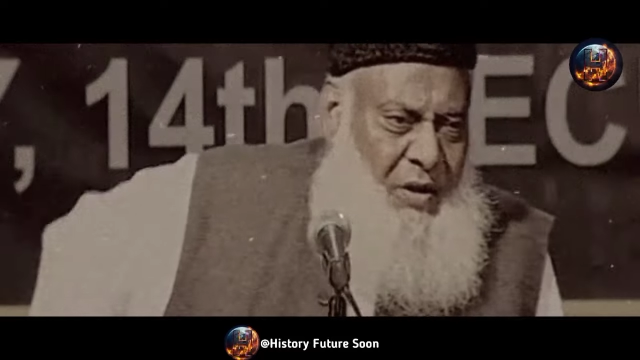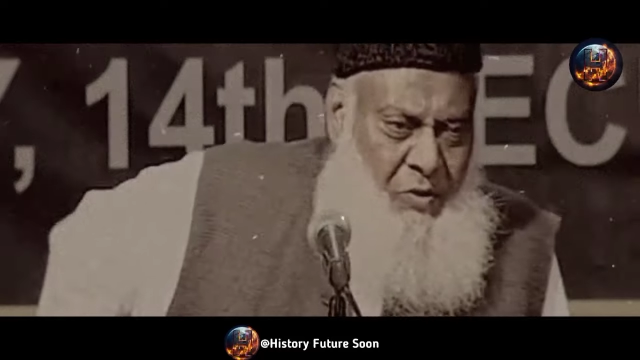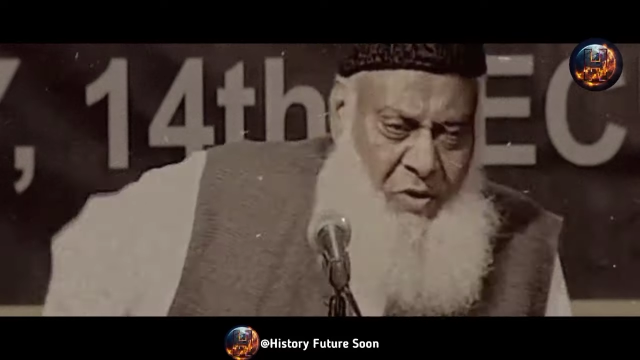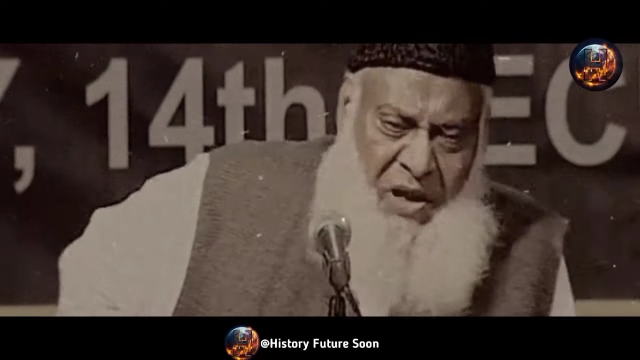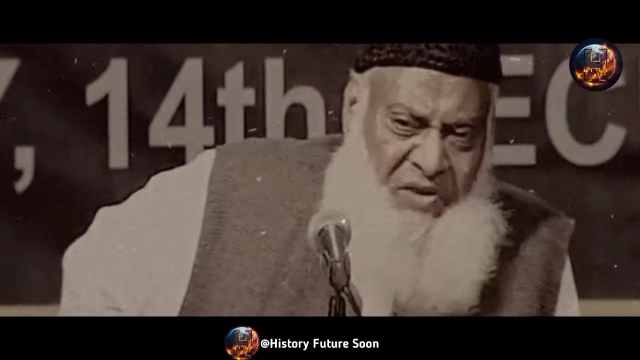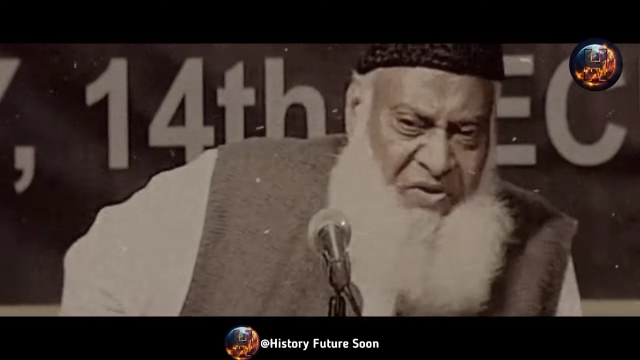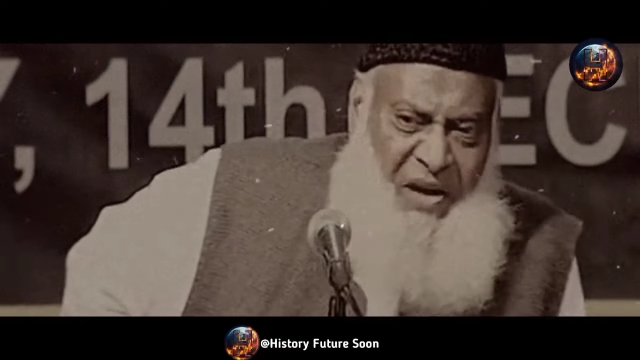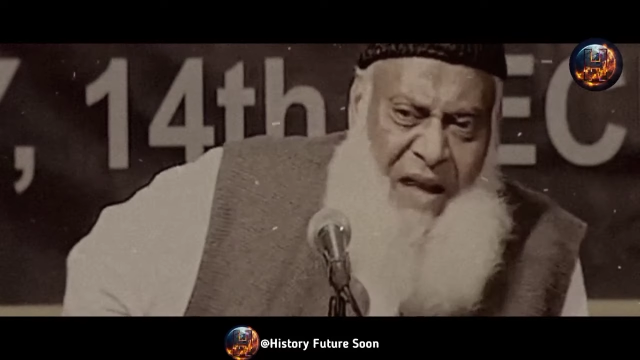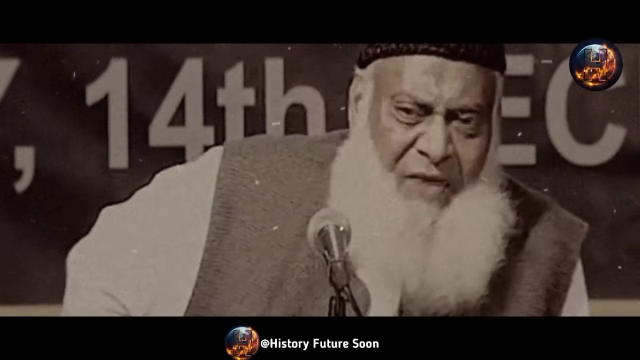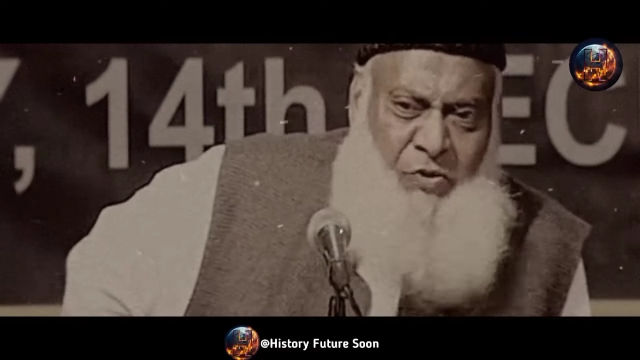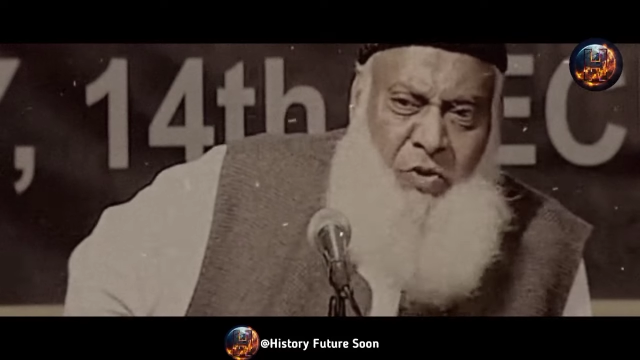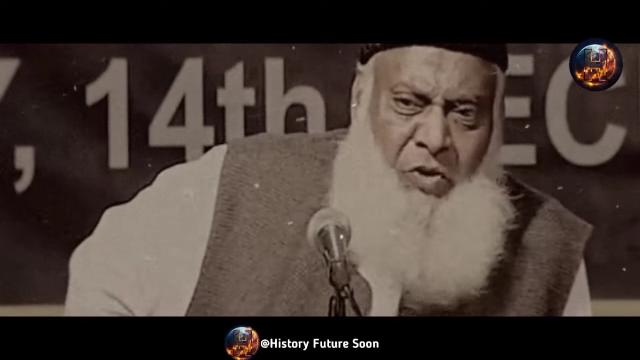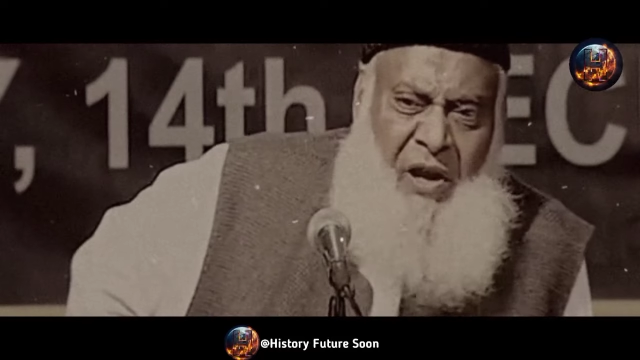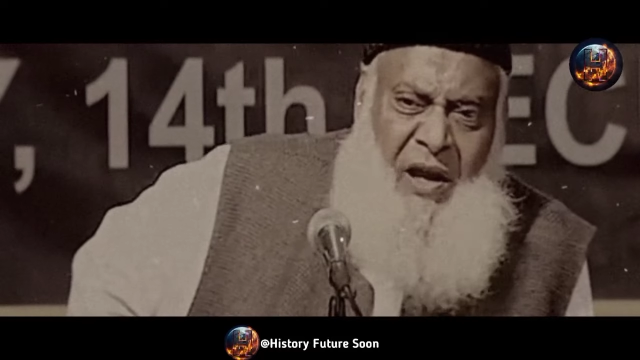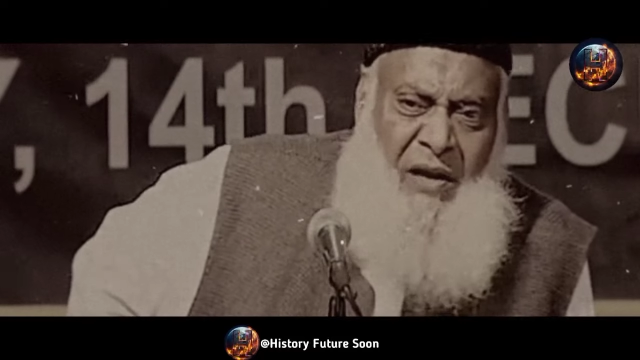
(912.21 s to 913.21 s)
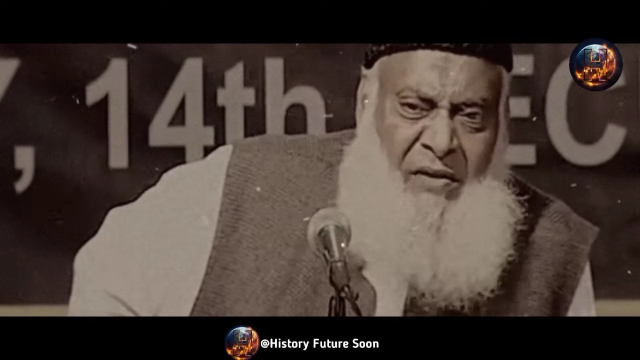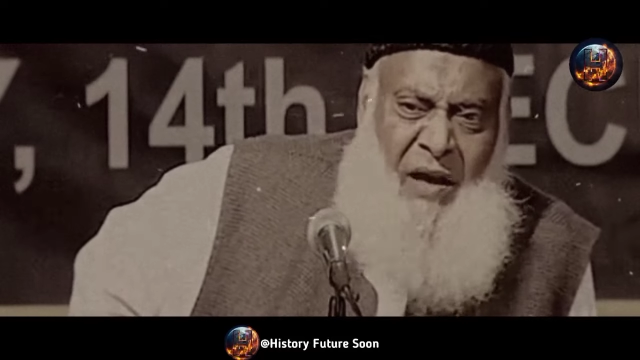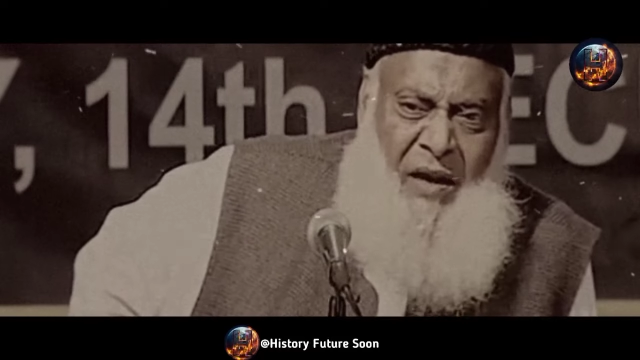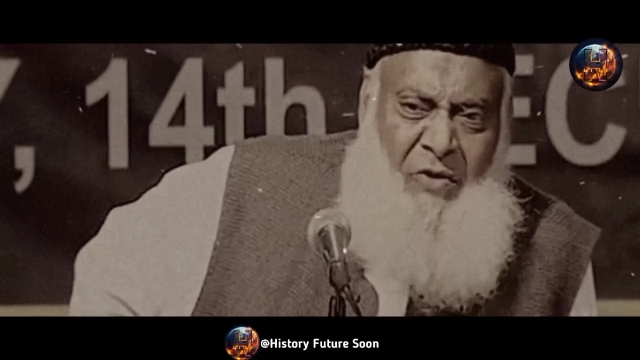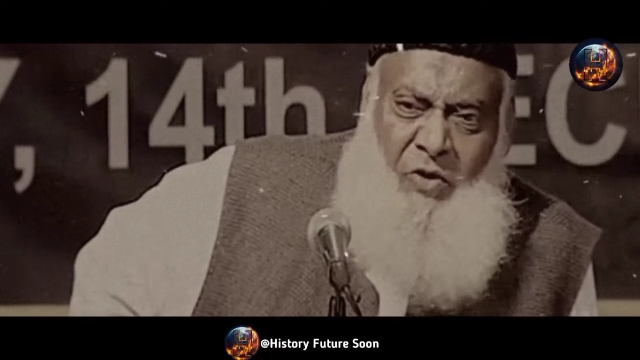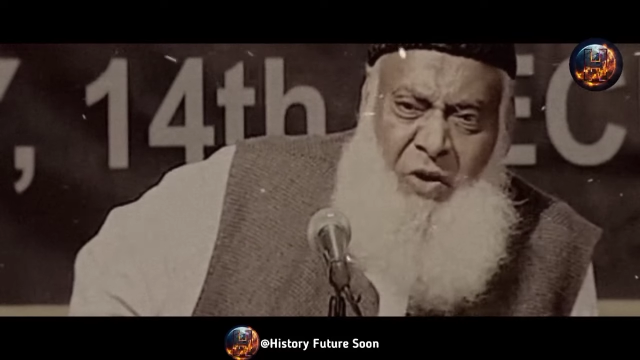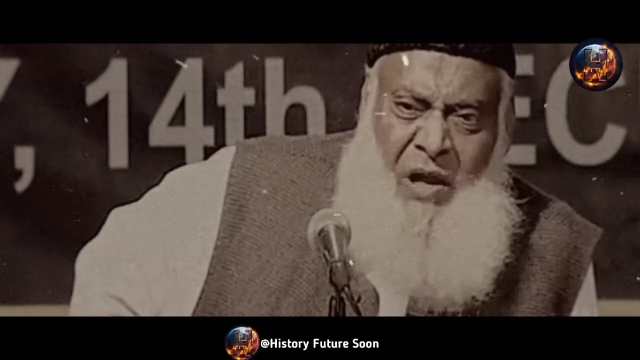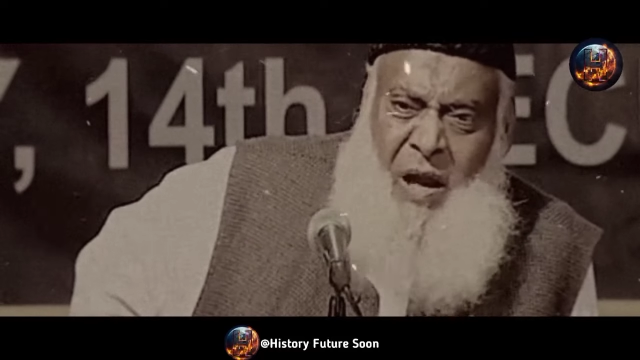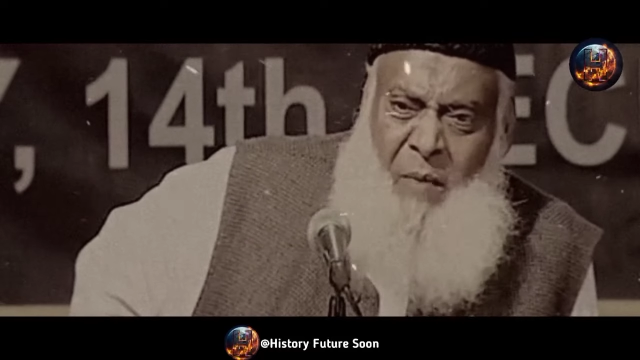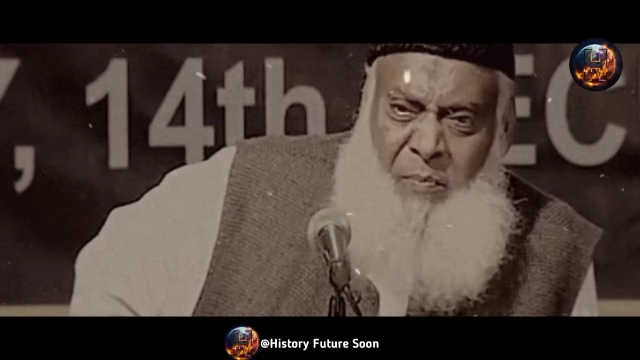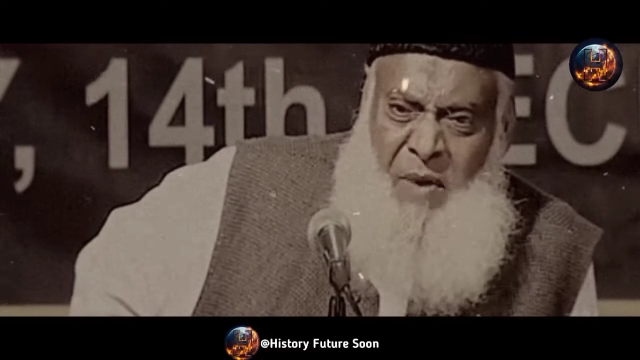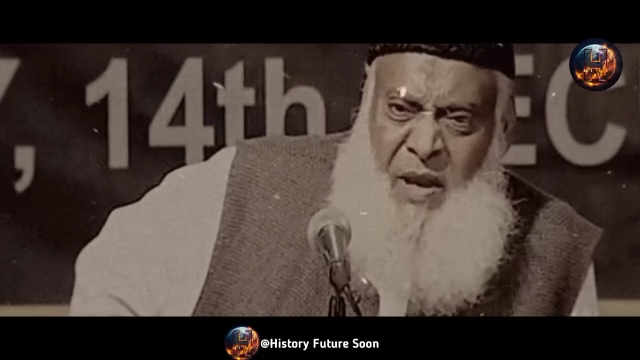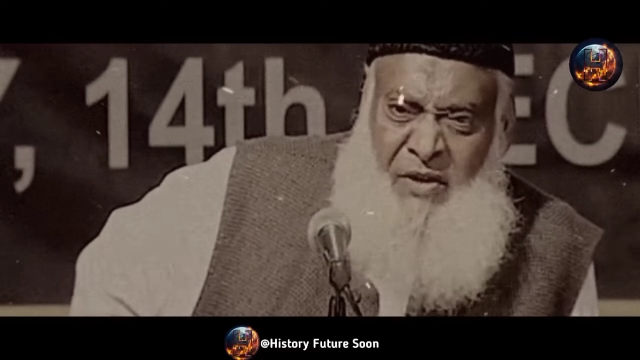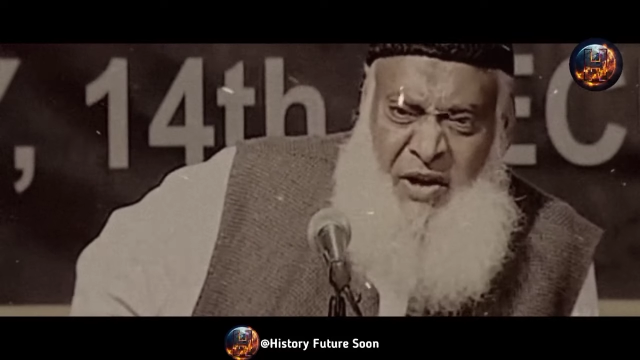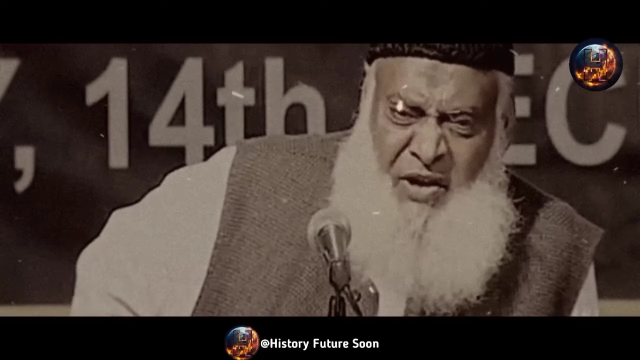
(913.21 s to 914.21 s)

कि उन्हें एहसास हो गया था इन्होंने अपने